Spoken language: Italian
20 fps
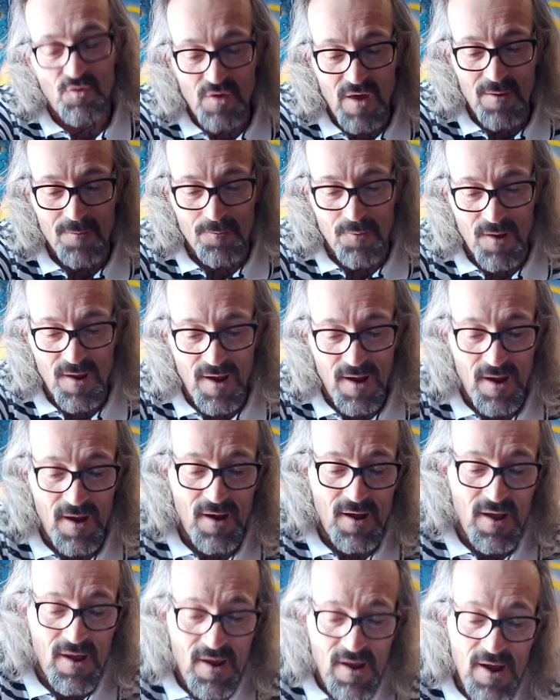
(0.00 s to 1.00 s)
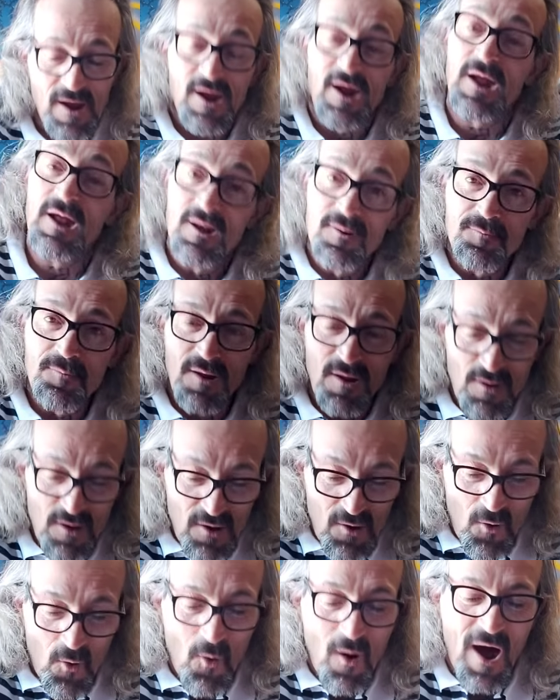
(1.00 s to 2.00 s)
sempre il
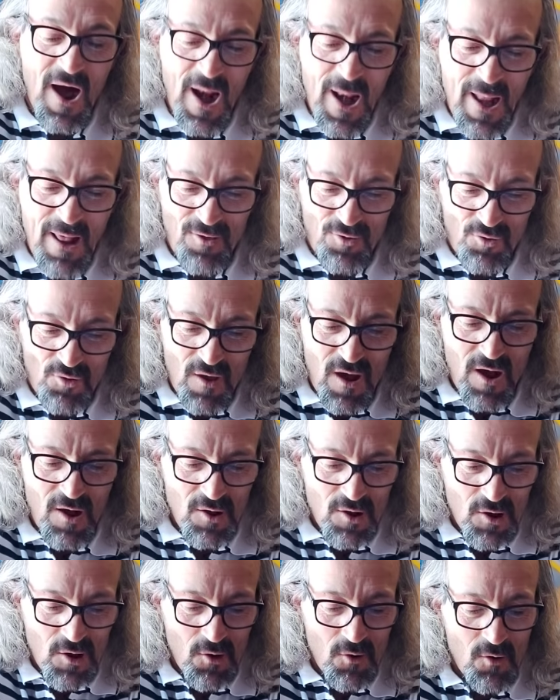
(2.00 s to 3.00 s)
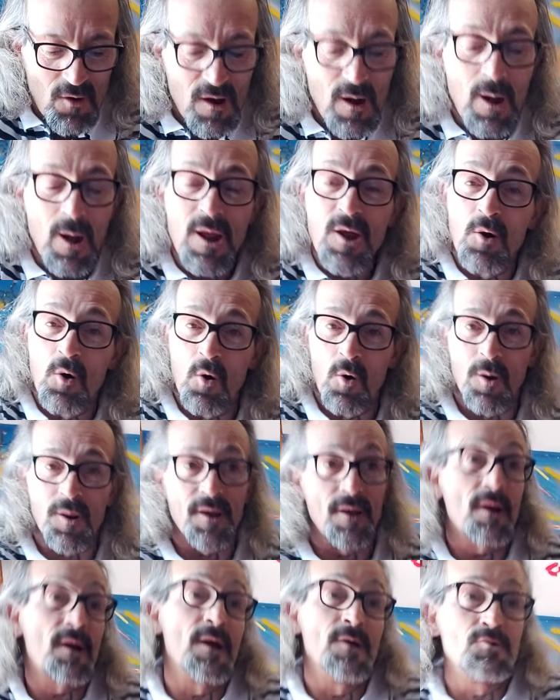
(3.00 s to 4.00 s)
mitico Alessandro
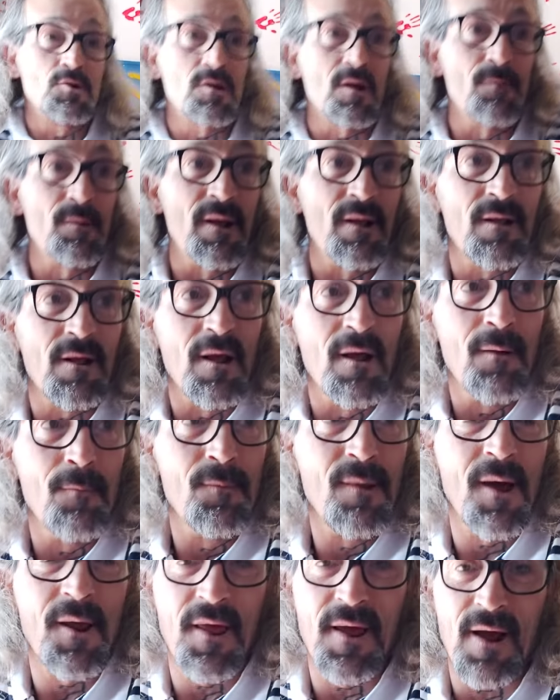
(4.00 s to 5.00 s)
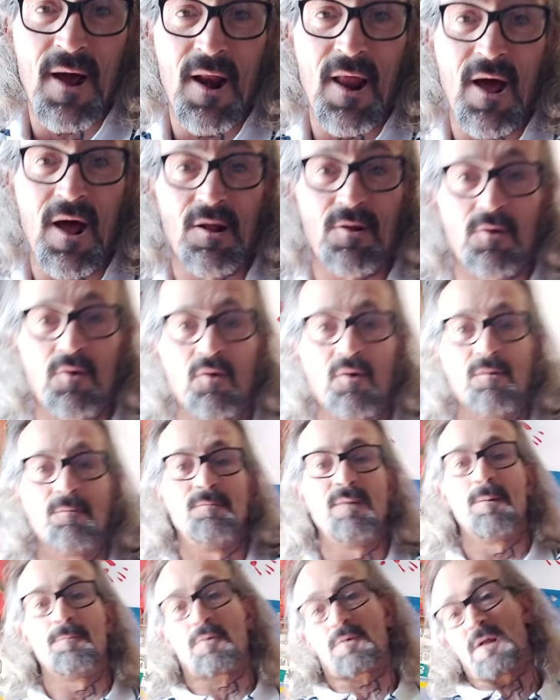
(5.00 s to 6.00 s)
Liori che giustamente mi ha regalato,
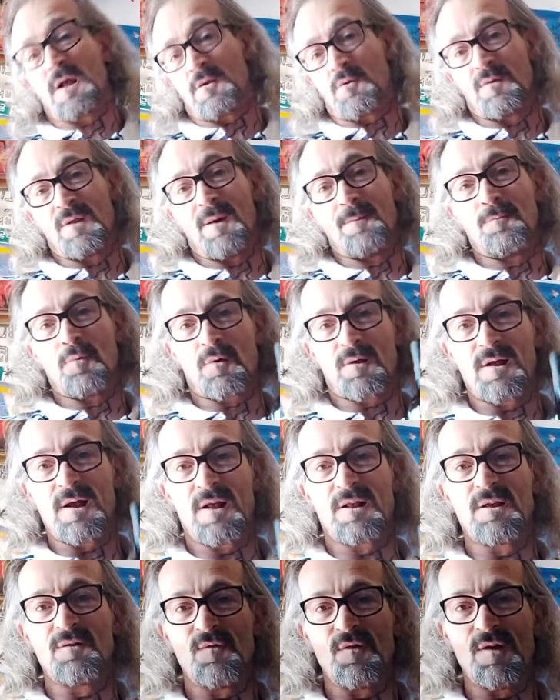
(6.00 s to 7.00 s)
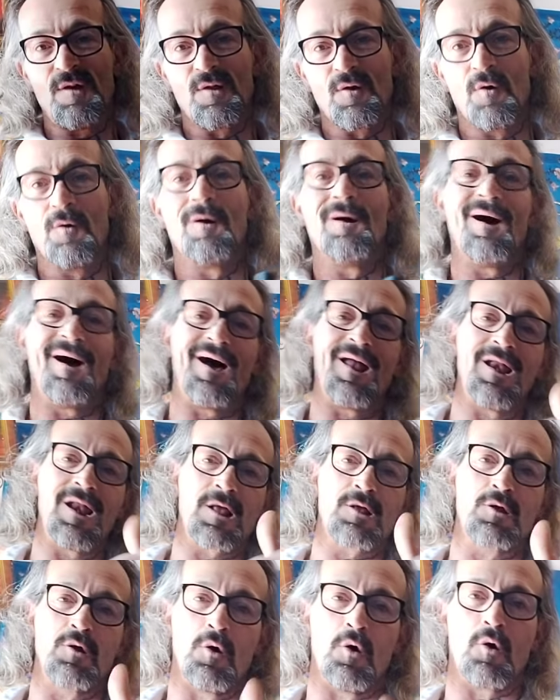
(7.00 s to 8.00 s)
mi ha portato una bottiglia di vino
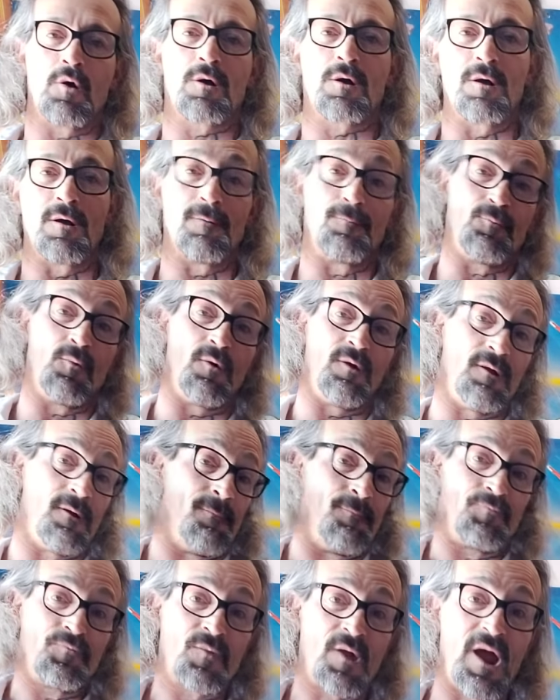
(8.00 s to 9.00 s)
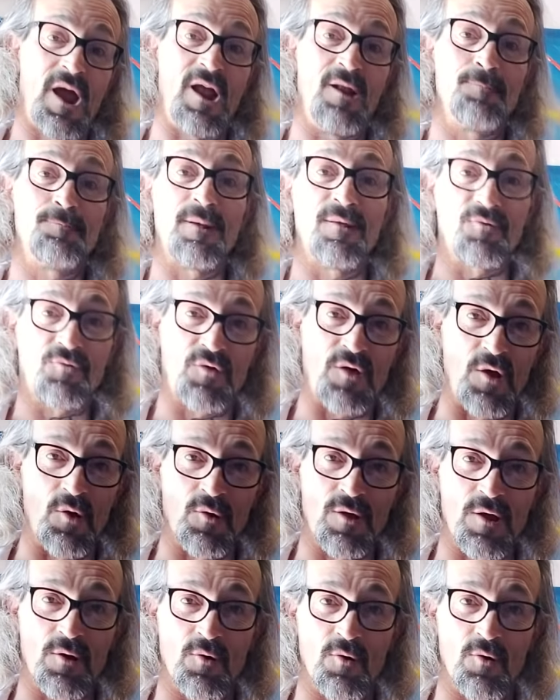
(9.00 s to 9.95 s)
alla doc, poi è il pensiero che